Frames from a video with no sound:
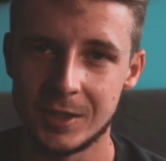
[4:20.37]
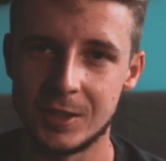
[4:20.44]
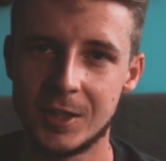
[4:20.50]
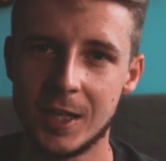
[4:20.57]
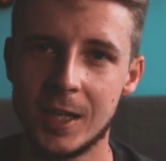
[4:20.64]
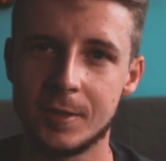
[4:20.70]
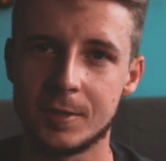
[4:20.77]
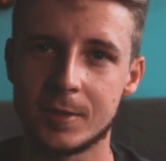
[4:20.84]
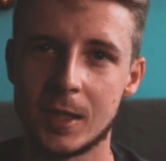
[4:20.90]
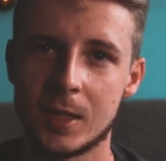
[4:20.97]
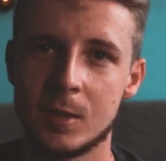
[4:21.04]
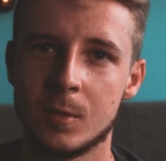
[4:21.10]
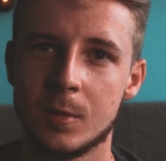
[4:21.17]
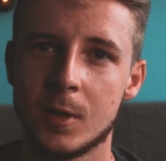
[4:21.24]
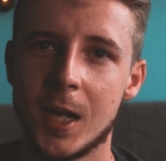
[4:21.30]
dzielę w
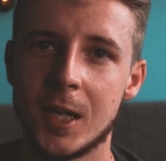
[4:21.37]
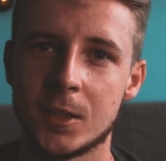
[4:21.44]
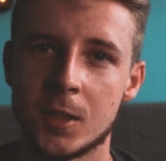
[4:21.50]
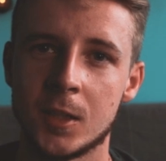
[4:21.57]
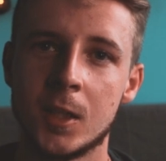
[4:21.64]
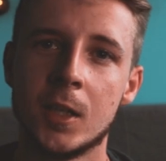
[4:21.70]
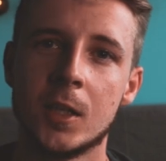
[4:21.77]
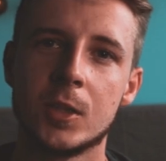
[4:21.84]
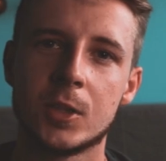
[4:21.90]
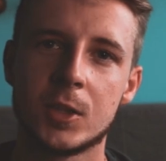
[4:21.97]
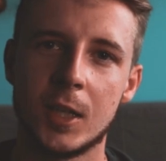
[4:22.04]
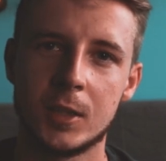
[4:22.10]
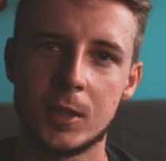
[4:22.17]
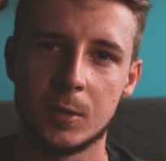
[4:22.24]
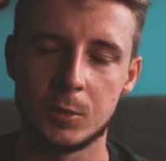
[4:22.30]
takim razie
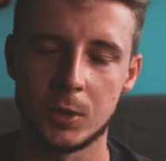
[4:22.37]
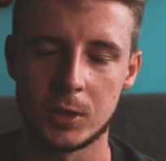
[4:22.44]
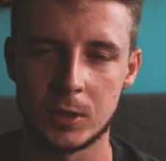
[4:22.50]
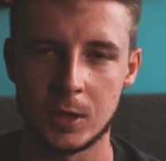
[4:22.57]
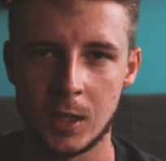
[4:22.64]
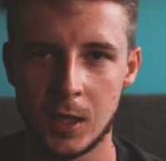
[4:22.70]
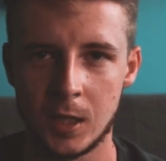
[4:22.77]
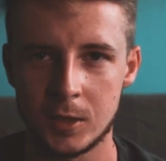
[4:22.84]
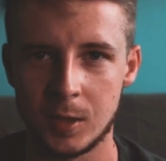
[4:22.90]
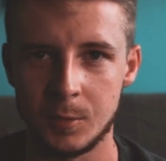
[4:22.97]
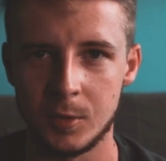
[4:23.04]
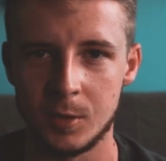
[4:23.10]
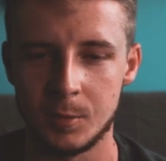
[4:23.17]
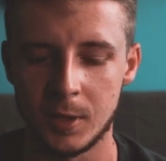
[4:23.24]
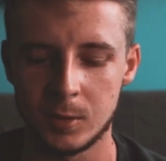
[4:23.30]
600 przez 14
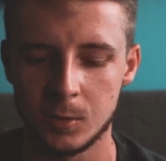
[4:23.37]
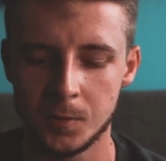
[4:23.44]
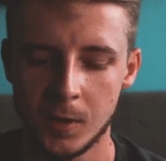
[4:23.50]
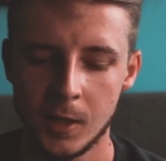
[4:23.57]
mm,